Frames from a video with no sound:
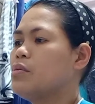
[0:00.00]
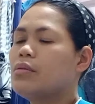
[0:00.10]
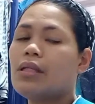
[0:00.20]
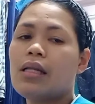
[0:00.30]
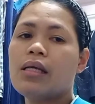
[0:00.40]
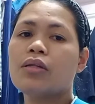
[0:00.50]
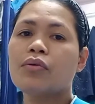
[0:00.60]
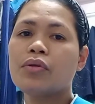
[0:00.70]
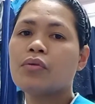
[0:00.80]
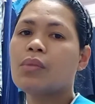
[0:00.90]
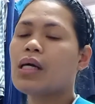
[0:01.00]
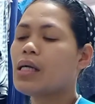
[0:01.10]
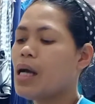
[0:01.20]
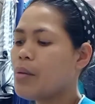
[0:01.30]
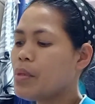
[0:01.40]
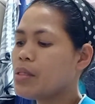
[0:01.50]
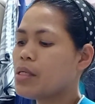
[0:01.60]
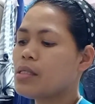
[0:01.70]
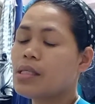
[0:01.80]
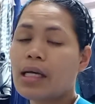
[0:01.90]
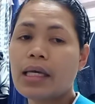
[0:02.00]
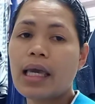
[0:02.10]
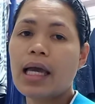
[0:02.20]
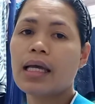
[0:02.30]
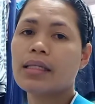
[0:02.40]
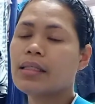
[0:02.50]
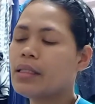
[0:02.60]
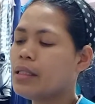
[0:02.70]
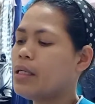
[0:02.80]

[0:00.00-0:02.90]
dalhin ko yung mga gamit sa sasakyan.